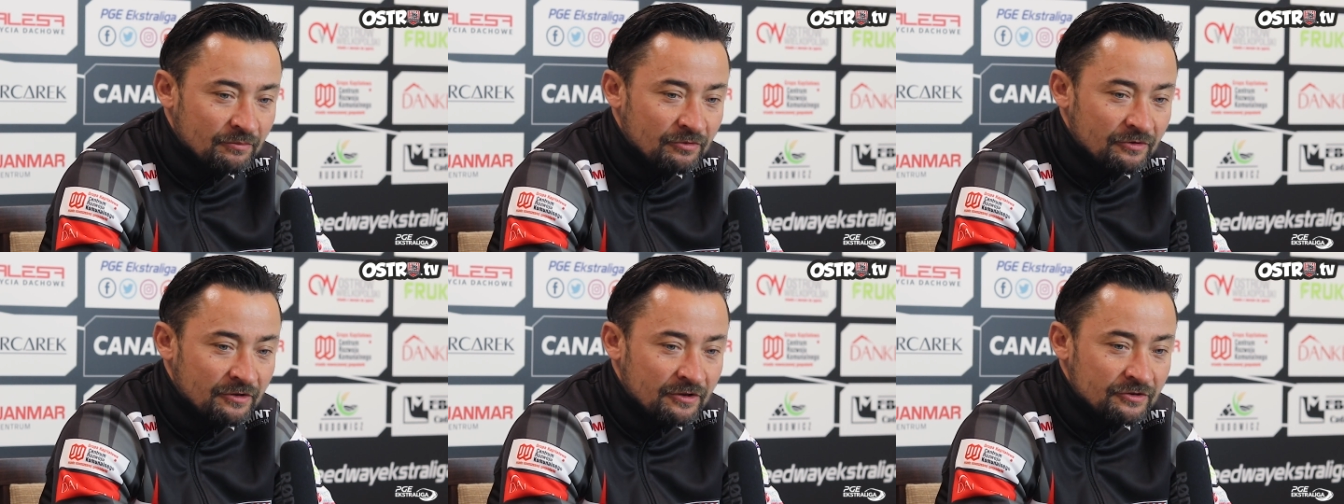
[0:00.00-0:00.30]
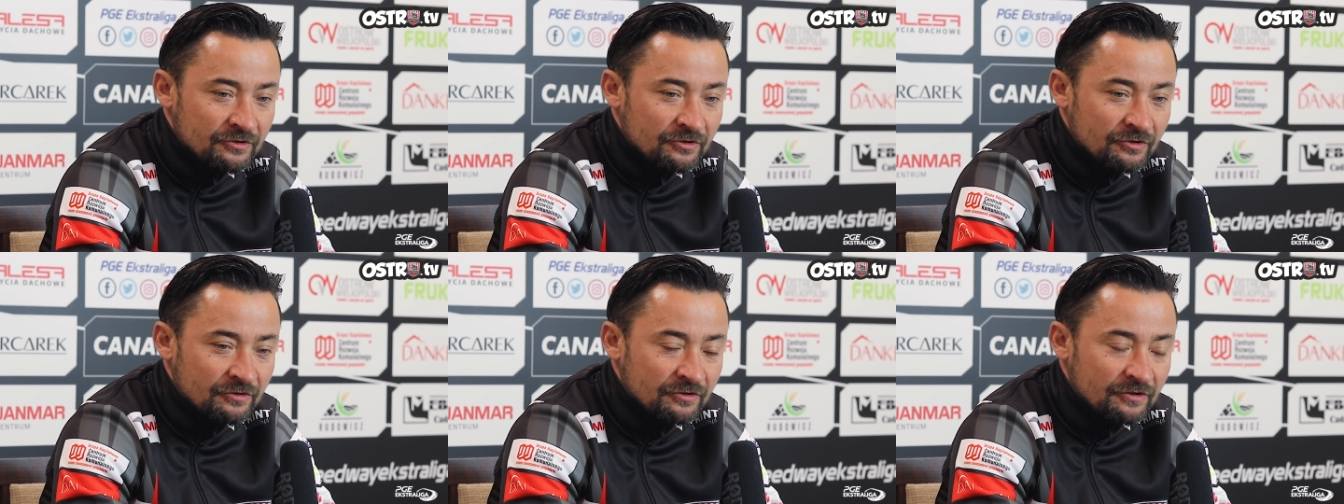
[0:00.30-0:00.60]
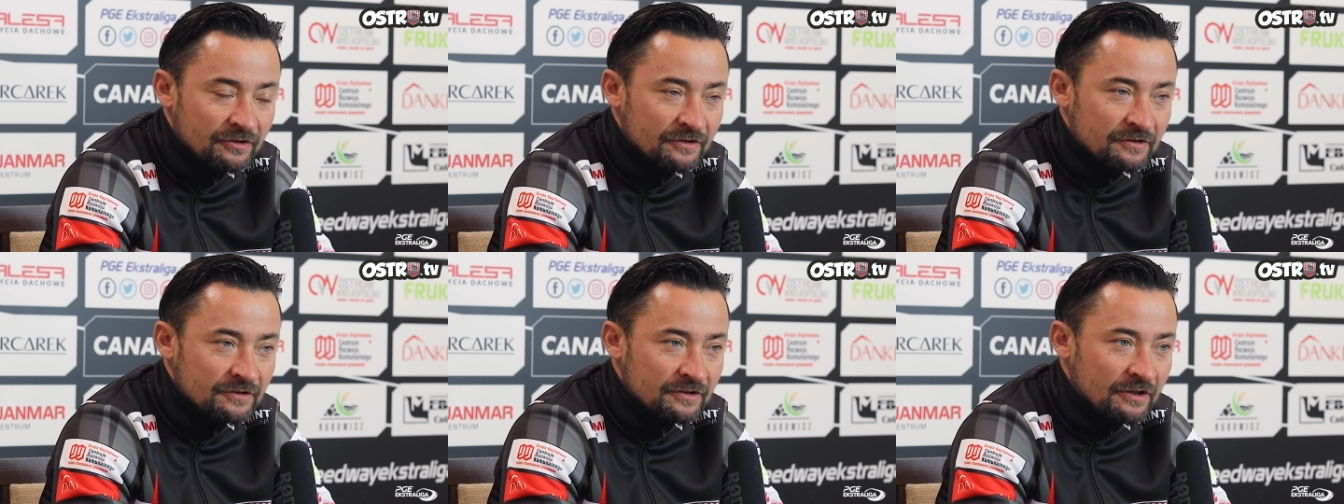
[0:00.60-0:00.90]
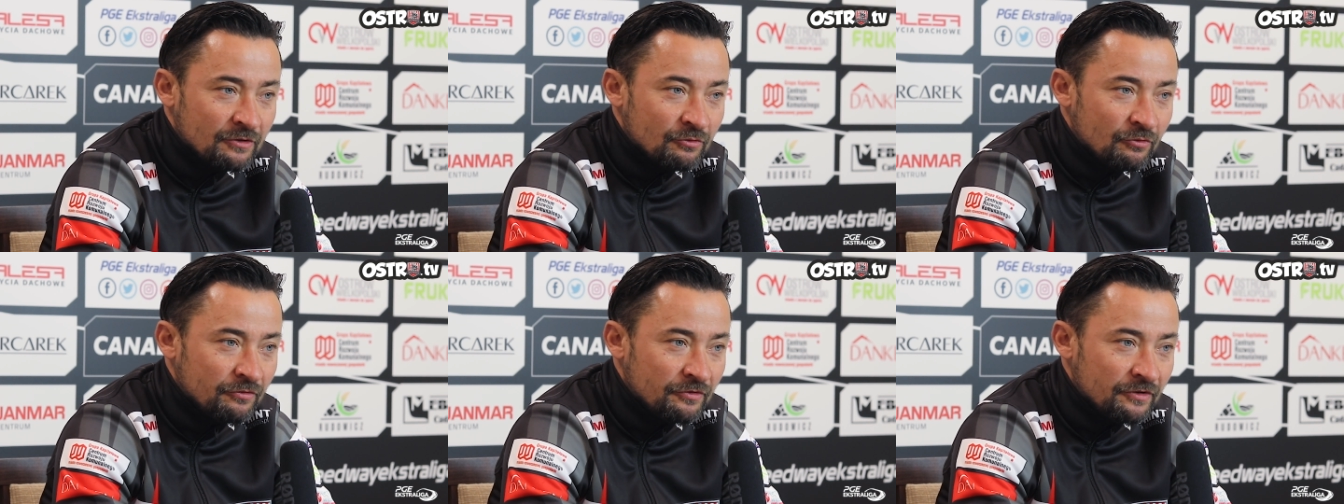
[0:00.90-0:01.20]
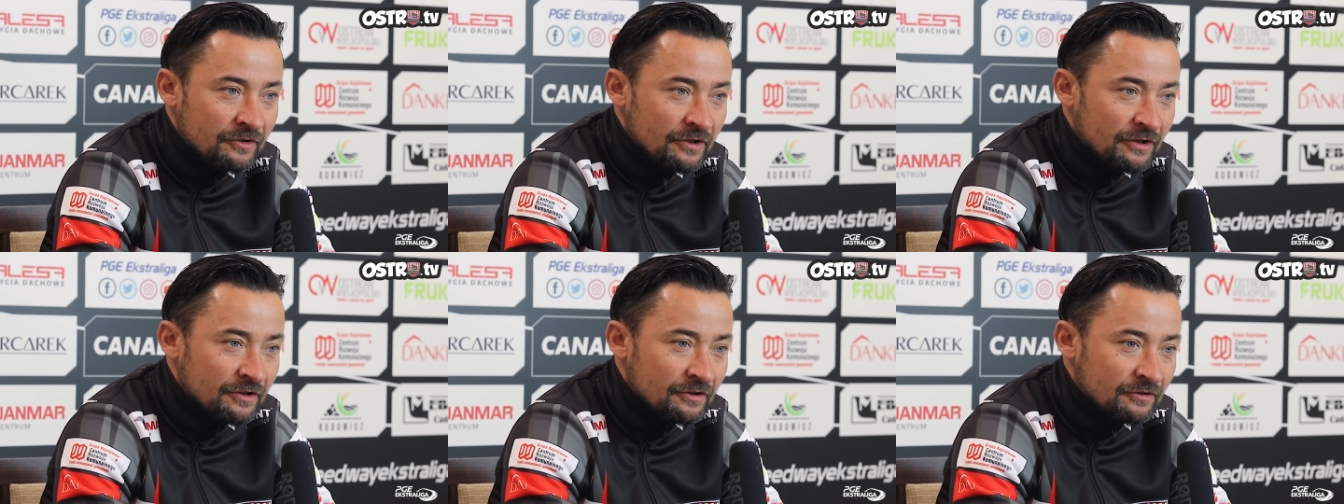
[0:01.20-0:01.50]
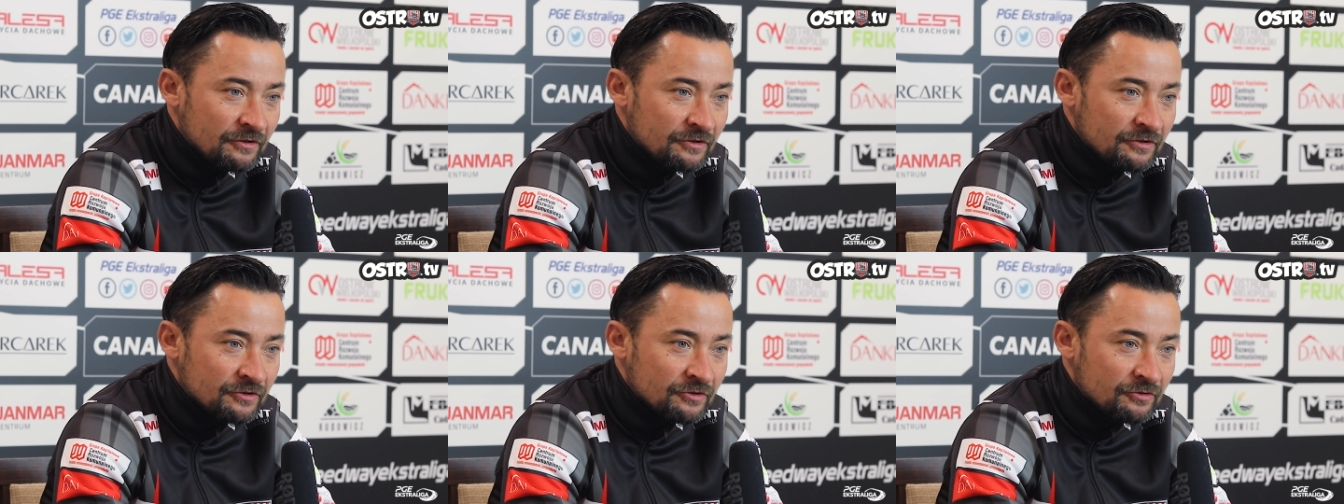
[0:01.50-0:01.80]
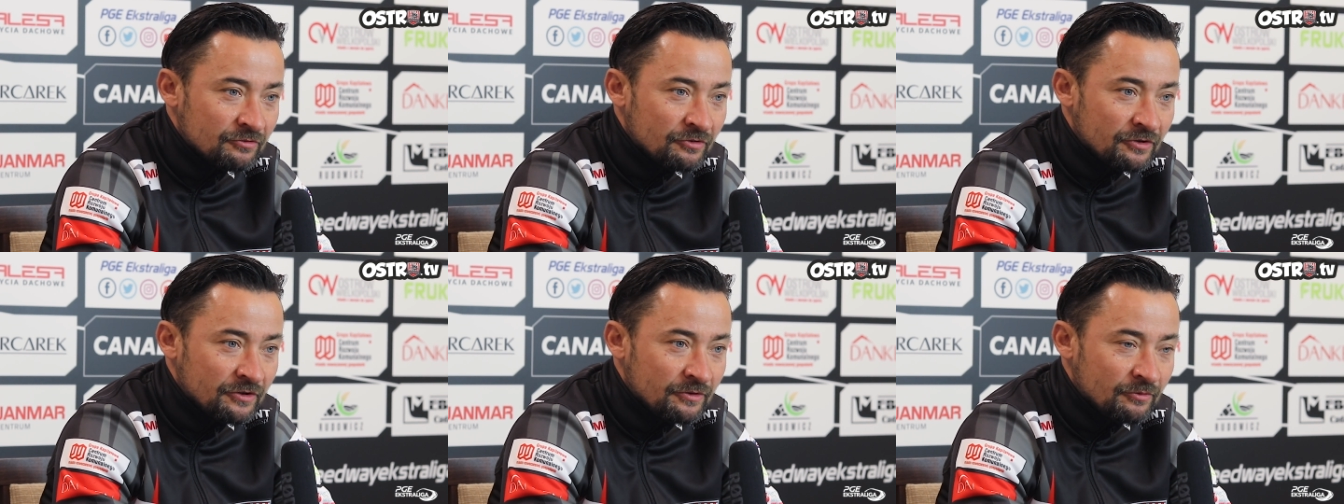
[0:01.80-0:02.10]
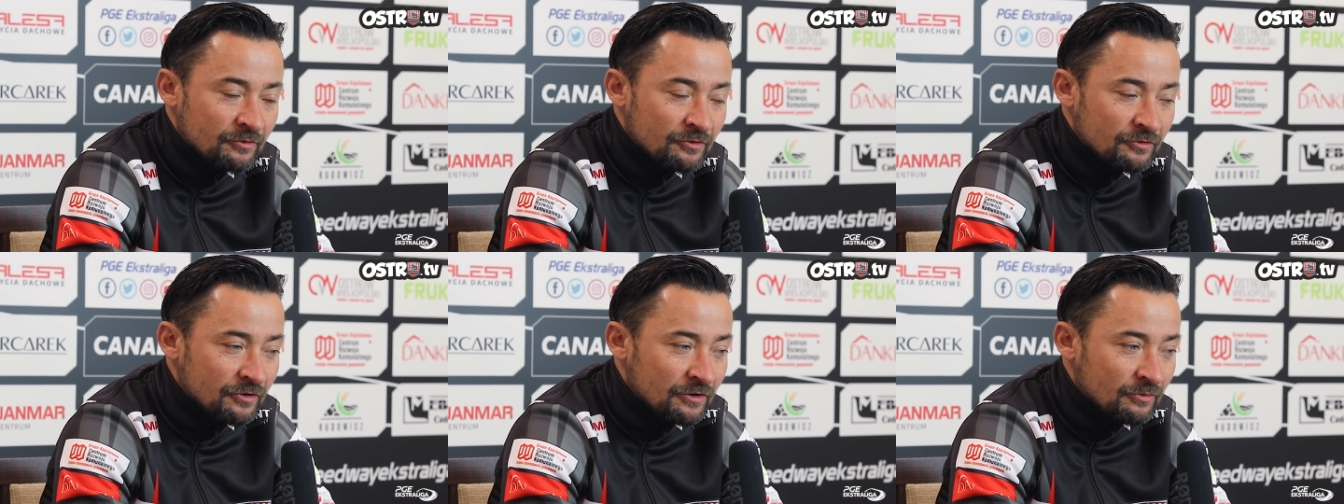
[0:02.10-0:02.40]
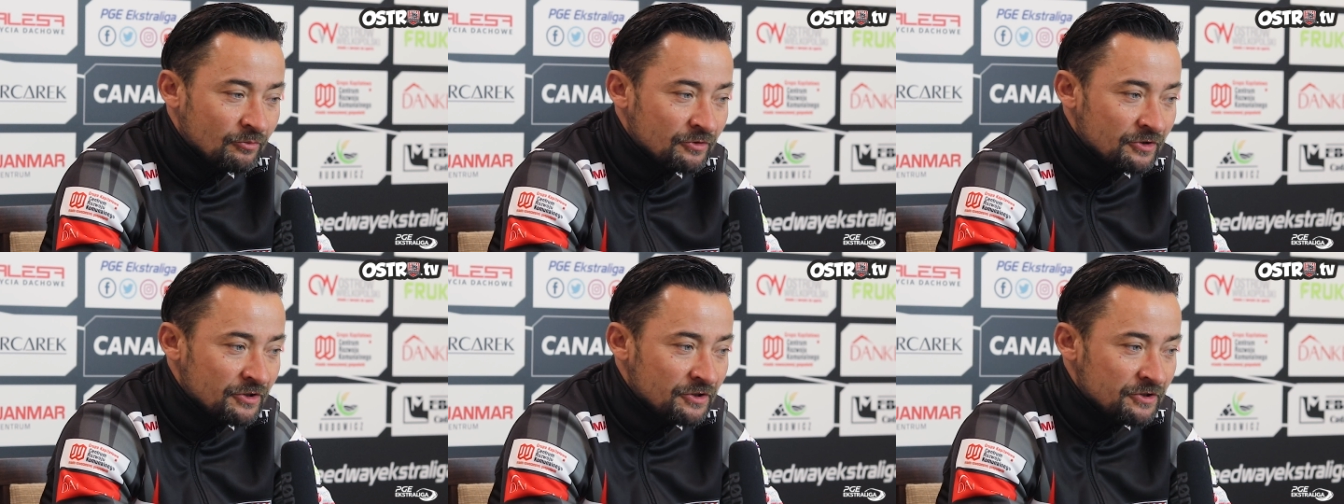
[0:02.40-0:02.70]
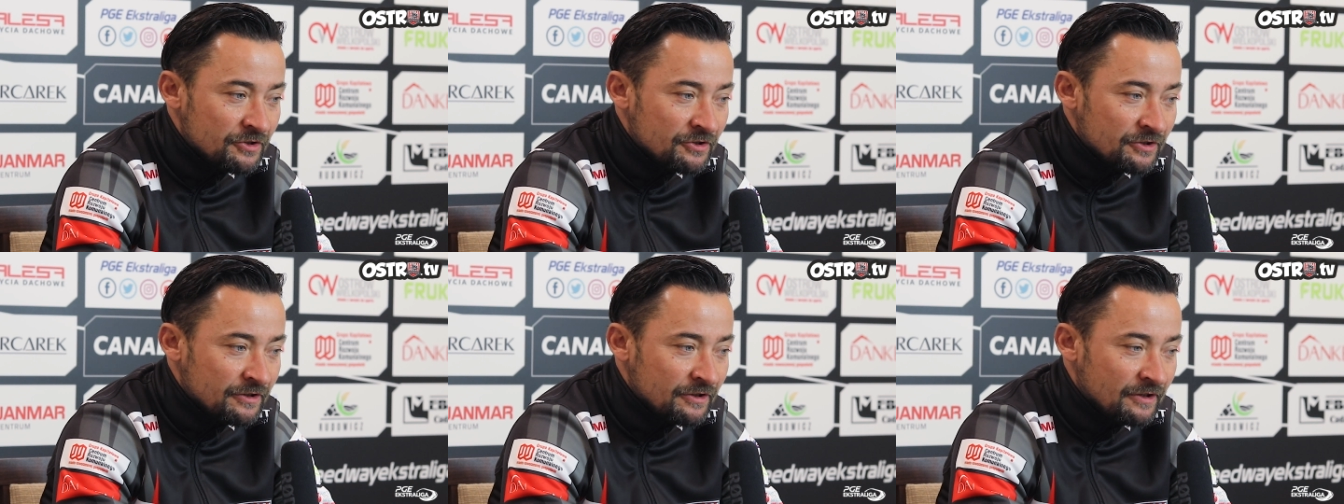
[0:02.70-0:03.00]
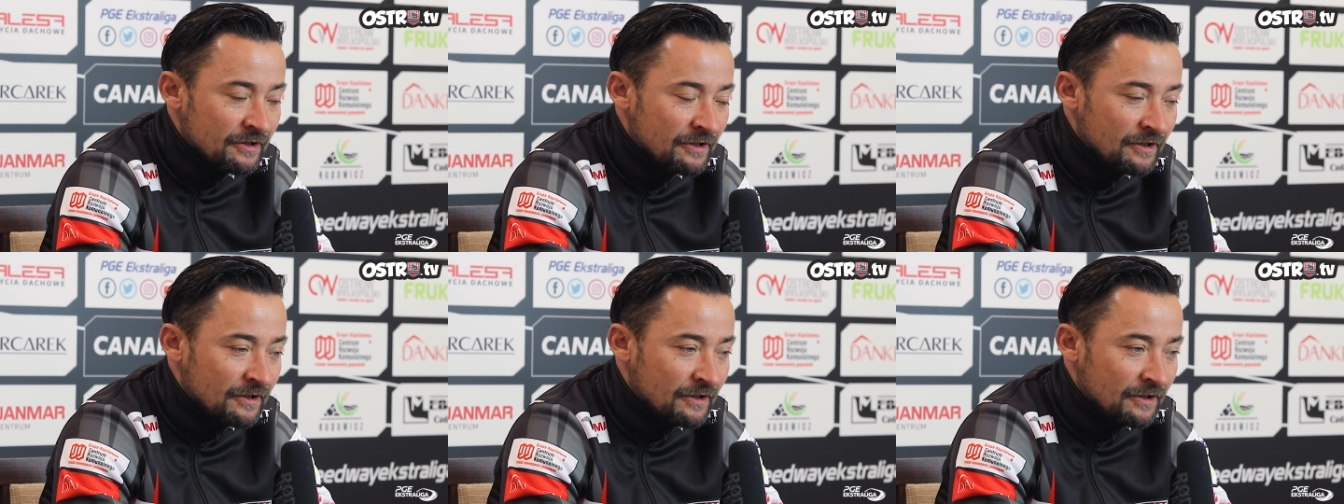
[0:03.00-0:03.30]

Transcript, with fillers: podrażniony jest Tajów Inden gdzieś, który, któremu nie idzie.